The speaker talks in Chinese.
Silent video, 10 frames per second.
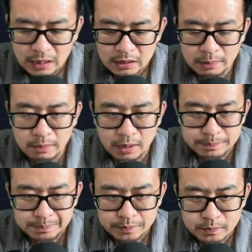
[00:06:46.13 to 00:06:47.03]
那
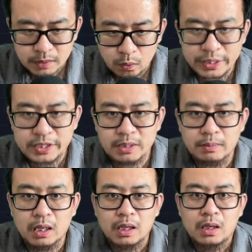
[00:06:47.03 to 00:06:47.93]
么，为什
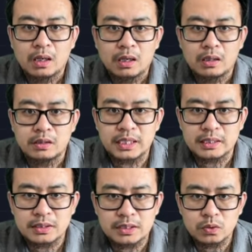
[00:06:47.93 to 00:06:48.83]
么呃
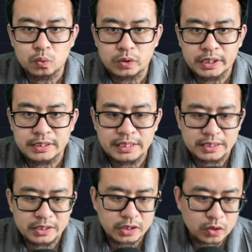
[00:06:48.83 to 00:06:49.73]
降息五十个基
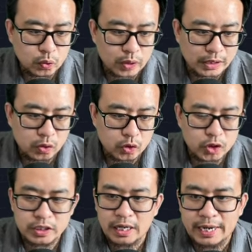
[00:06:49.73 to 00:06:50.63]
点的声音出来之后，
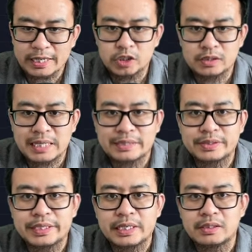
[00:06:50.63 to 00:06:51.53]
市场开始大
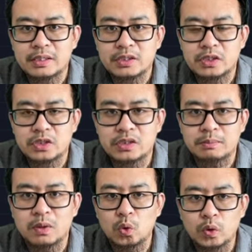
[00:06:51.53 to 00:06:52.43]
跌了呢？这是什
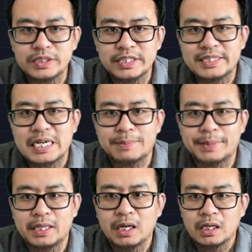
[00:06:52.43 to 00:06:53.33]
么逻辑在里
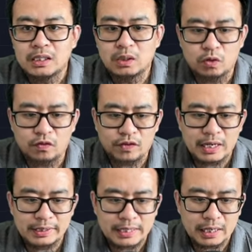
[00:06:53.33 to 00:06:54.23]
面呢？那我翻
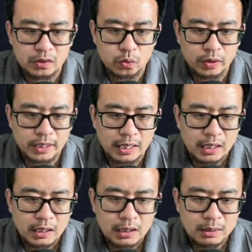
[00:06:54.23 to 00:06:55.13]
了一下很多人啊，
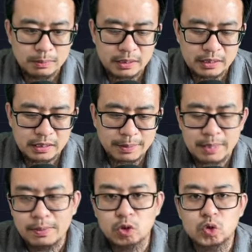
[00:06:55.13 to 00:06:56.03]
那么他们
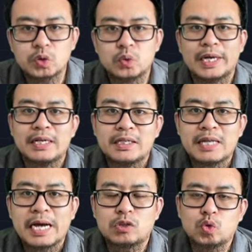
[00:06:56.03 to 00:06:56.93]
也没有说出来
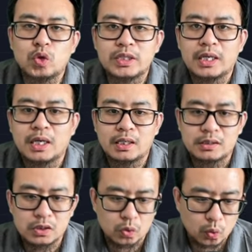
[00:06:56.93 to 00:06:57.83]
太多的
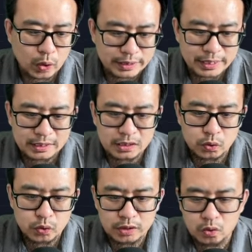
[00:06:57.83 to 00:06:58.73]
这种观点正
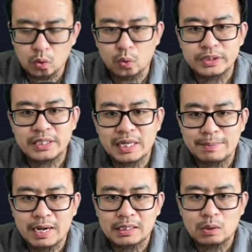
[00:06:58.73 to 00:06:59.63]
确的这种逻辑里
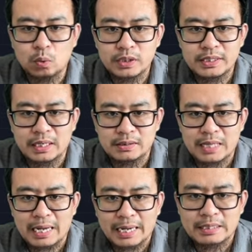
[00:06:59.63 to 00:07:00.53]
面啊。那我想
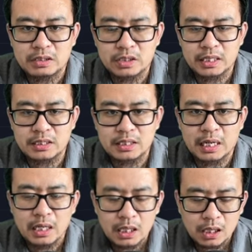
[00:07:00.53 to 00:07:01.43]
大呢是这样子
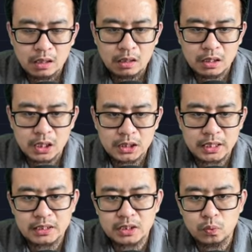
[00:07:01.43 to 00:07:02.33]
的，呃，
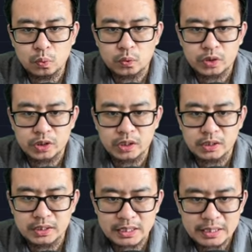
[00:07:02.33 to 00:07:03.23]
降息五十
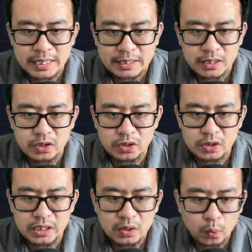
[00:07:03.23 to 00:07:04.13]
个基点呢，是
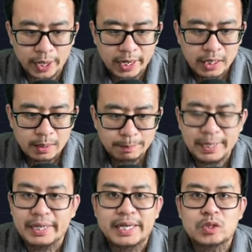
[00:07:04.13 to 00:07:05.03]
因为
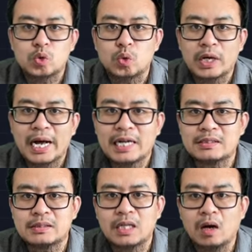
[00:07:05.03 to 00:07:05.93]
美联储
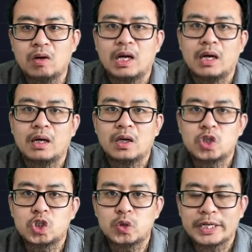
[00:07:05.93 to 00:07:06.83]
看到了
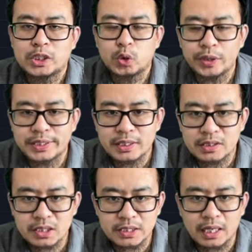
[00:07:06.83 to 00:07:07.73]
衰退的
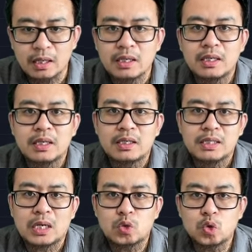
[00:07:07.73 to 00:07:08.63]
迹象。
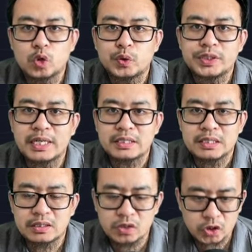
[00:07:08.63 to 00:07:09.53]
那如果说降
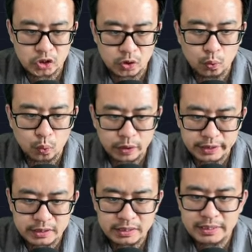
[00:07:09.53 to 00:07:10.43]
息七十五
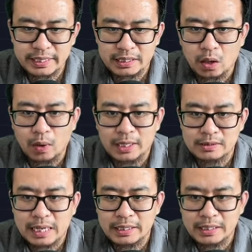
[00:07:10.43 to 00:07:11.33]
个基点的话，
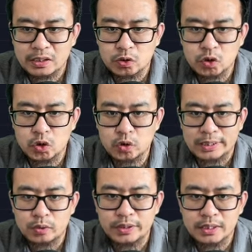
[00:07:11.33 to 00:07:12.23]
那也就是
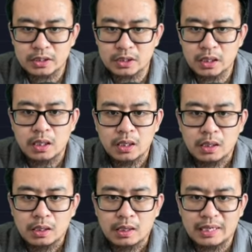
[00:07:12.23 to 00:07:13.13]
衰退呢是
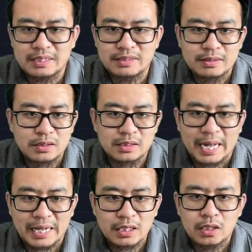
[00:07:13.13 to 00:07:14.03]
很
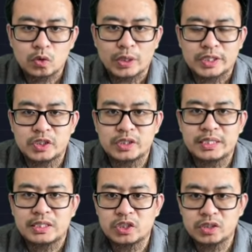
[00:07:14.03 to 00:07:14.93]
难短时
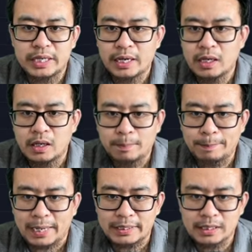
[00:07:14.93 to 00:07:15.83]
间之内
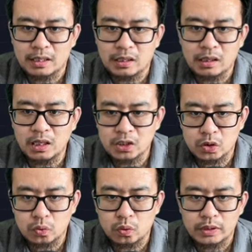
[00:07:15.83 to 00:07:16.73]
把这个遏
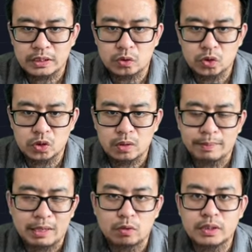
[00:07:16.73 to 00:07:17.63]
制住，也就是
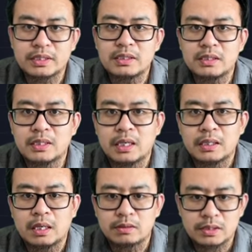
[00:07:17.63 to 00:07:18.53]
美国的经济呢
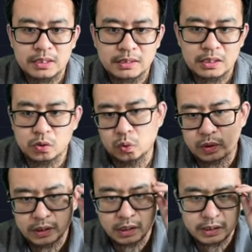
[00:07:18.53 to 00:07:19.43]
要即将进入
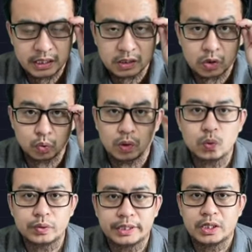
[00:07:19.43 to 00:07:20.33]
这个硬着
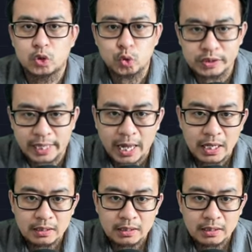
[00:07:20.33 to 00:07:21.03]
陆的这个状态。